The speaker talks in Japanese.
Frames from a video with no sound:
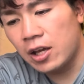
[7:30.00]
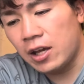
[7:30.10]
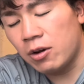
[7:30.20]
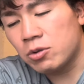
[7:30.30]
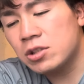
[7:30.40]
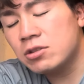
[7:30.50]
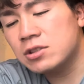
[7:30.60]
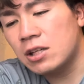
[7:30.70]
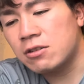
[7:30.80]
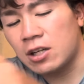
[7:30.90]
えー、起きる
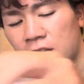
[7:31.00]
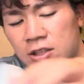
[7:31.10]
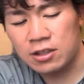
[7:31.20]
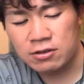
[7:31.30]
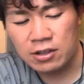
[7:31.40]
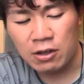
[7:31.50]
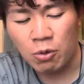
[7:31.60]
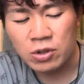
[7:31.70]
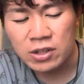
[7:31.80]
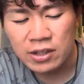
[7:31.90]
んちゃうんかなじゃなくて、
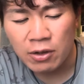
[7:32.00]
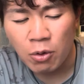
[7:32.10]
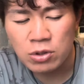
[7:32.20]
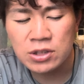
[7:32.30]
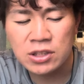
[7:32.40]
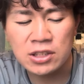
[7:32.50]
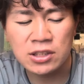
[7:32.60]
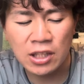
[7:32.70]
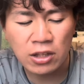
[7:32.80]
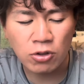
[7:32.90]
起きてほ
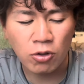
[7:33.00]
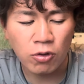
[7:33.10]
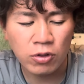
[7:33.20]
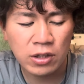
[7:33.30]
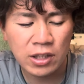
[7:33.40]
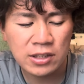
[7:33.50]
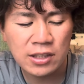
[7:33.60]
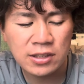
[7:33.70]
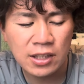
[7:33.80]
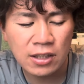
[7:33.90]
しいなと、ほんで
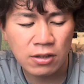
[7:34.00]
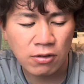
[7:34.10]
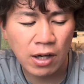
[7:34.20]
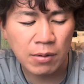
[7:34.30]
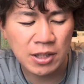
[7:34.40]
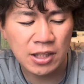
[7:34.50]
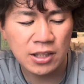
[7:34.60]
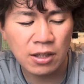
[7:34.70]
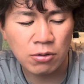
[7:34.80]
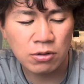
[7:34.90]
全然岡山で聞
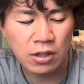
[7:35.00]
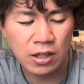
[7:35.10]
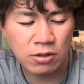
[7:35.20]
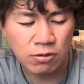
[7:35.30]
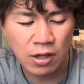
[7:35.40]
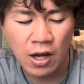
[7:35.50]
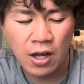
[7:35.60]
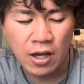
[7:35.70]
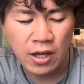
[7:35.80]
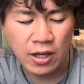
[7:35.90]
いたことないような、
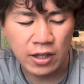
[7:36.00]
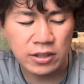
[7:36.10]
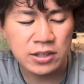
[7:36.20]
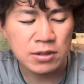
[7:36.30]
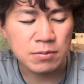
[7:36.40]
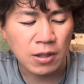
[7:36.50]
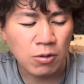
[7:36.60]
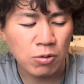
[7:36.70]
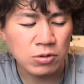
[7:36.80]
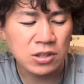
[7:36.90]
えー、チームが
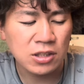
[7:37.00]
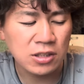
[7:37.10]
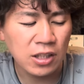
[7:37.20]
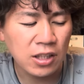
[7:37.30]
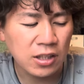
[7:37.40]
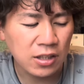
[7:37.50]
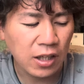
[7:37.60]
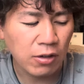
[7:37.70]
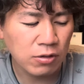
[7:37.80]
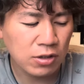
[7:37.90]
甲子園に出てき
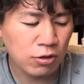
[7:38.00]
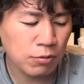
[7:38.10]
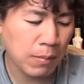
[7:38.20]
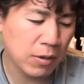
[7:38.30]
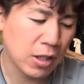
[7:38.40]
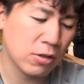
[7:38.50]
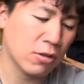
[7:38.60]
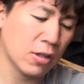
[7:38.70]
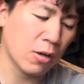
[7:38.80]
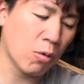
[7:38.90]
て、ほんでそのままね、
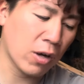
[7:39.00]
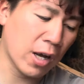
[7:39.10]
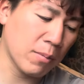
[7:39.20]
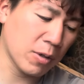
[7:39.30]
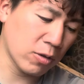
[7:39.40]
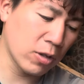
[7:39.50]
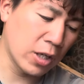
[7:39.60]
ちょっとなんか岡山の、